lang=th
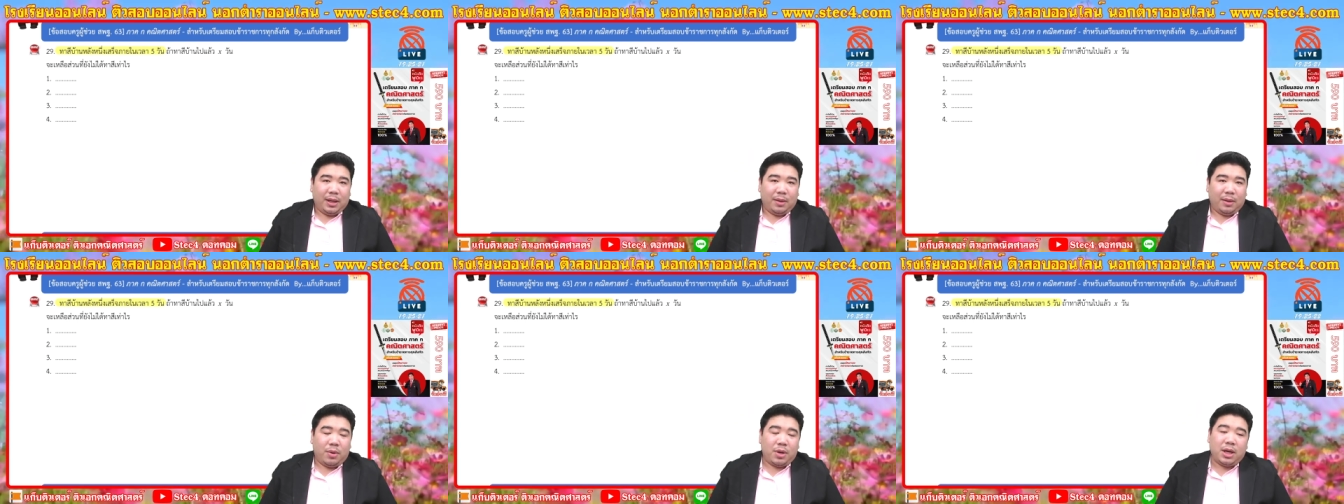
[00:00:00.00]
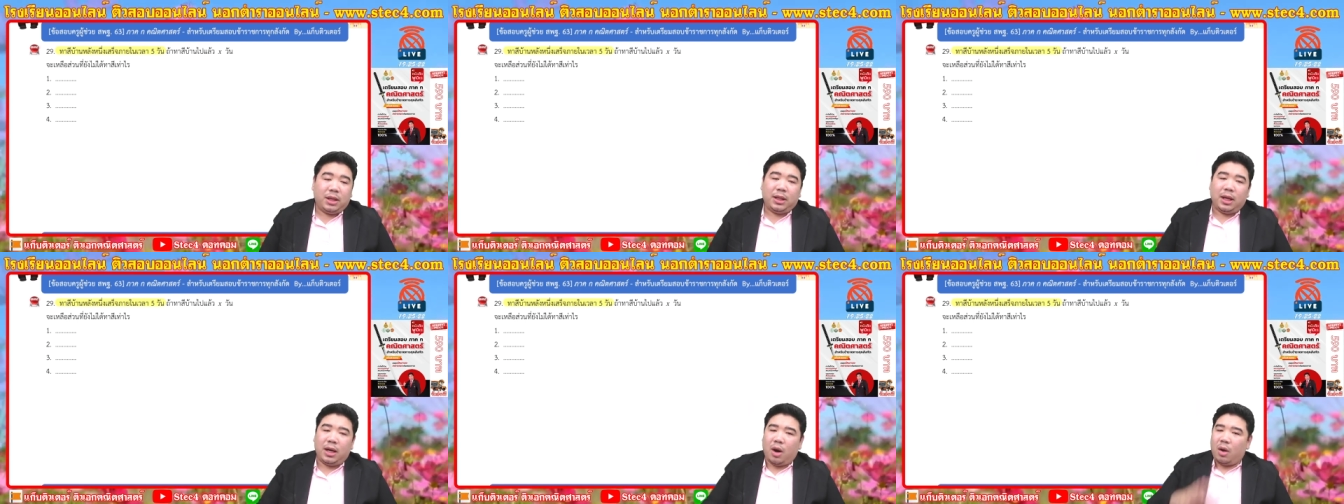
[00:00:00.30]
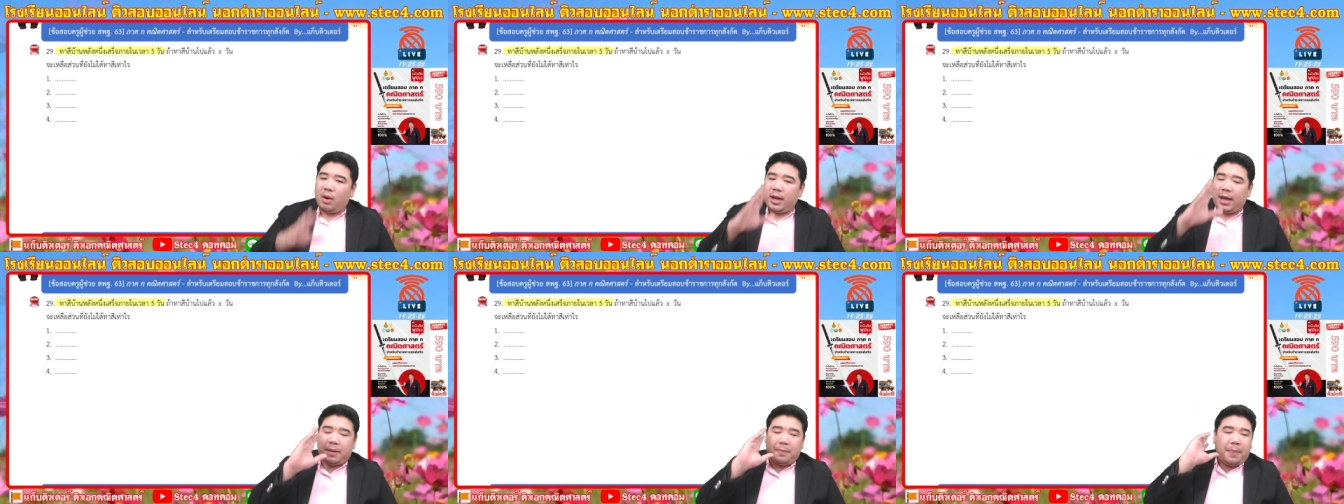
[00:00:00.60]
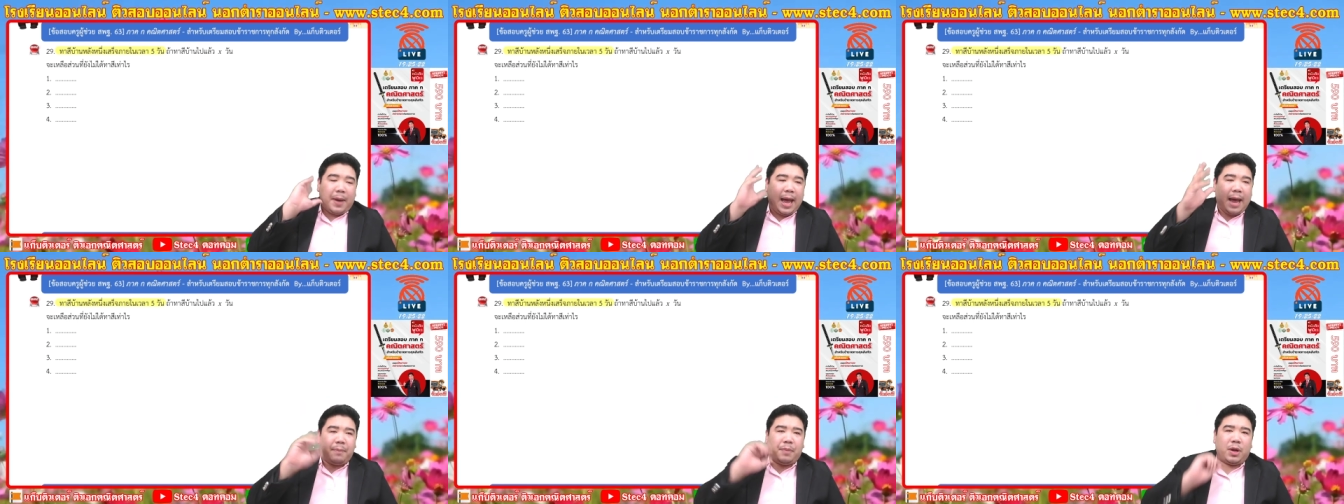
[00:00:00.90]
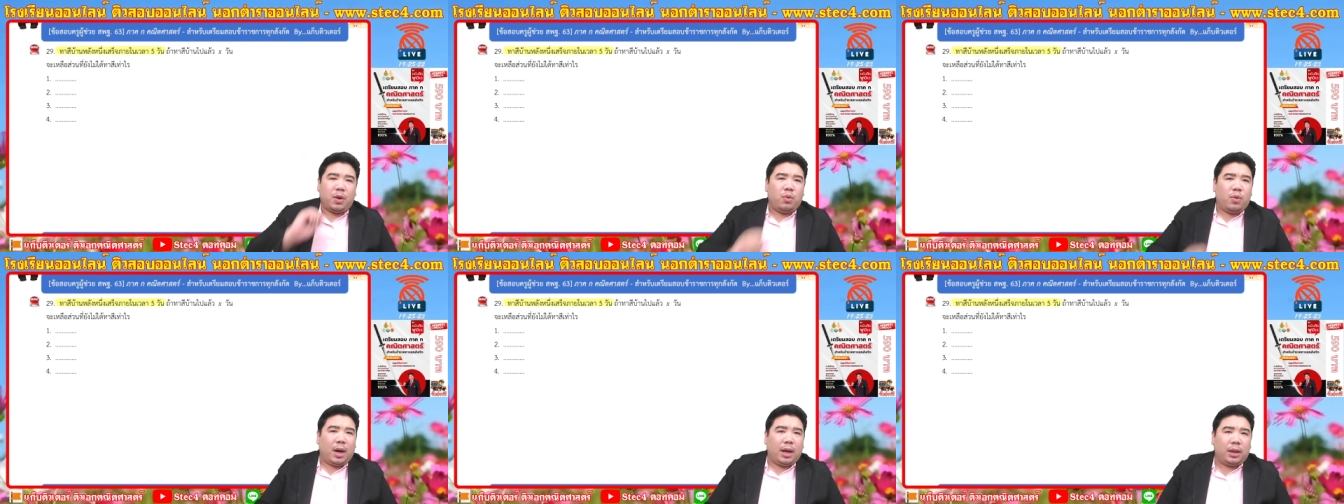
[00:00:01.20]
เพราะนั้นถ้าน้องเห็นภาพใน
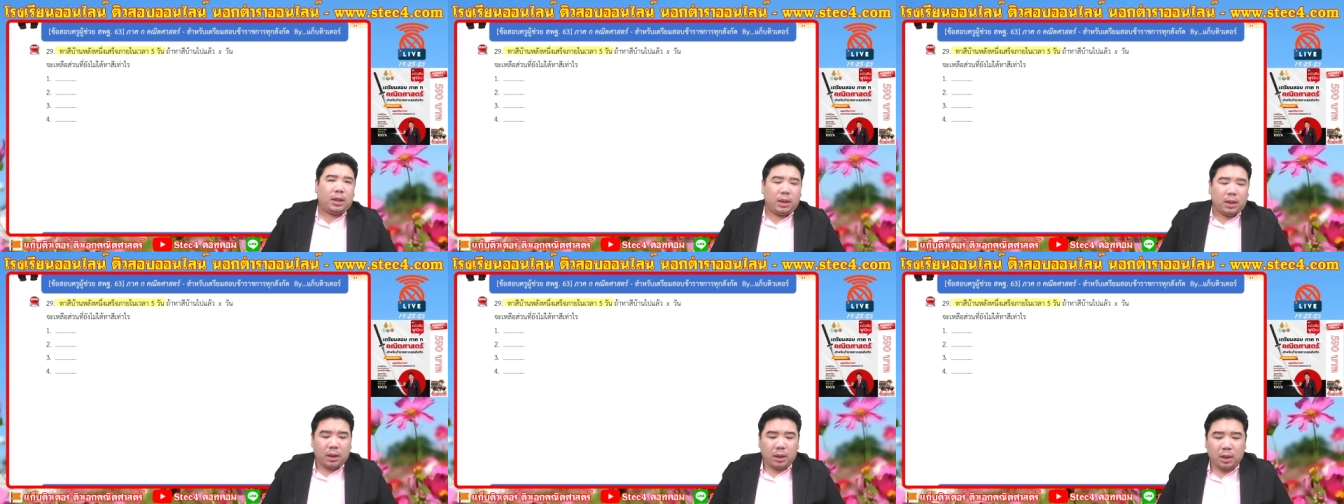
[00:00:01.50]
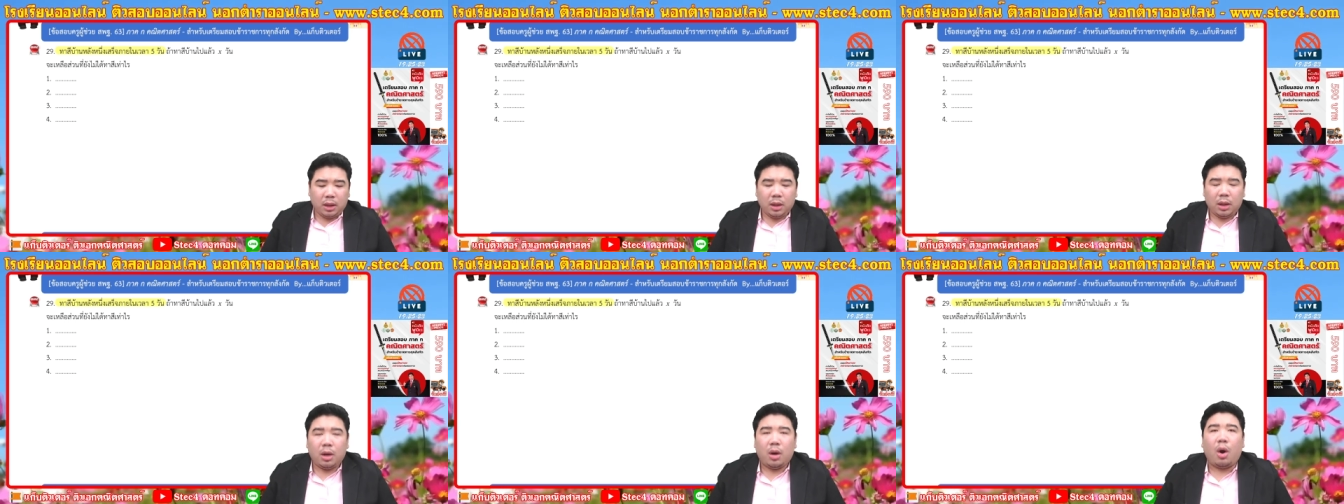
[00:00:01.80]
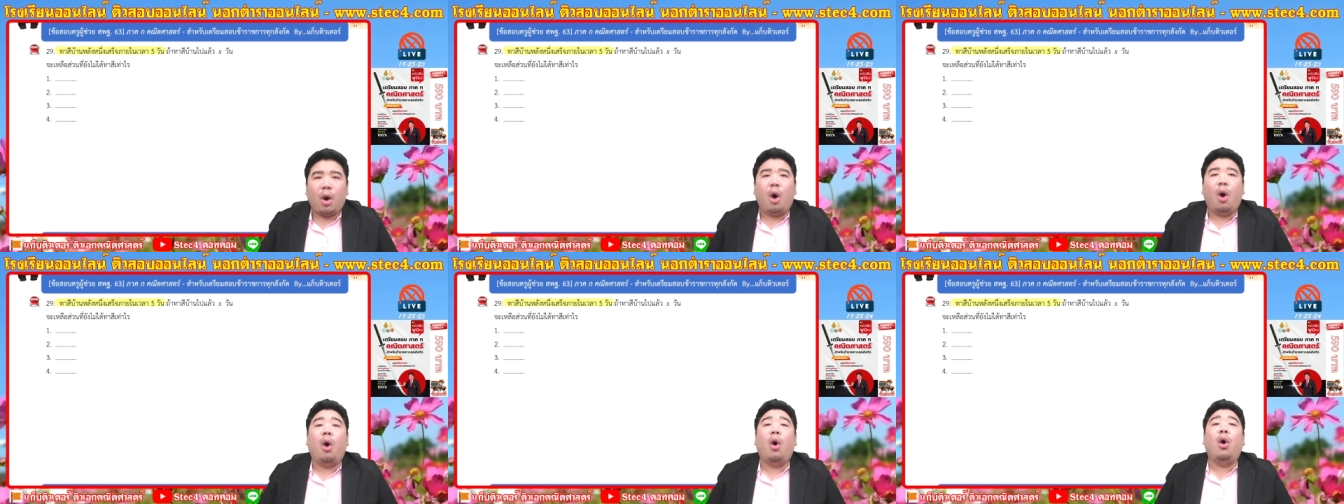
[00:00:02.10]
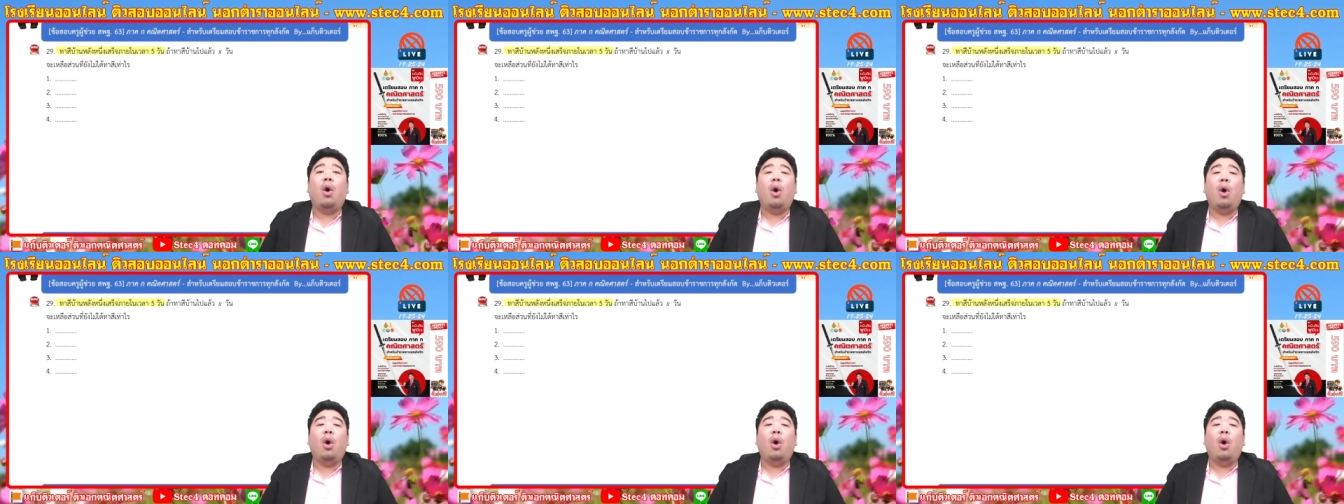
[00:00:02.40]
หัวคือ อ๋อ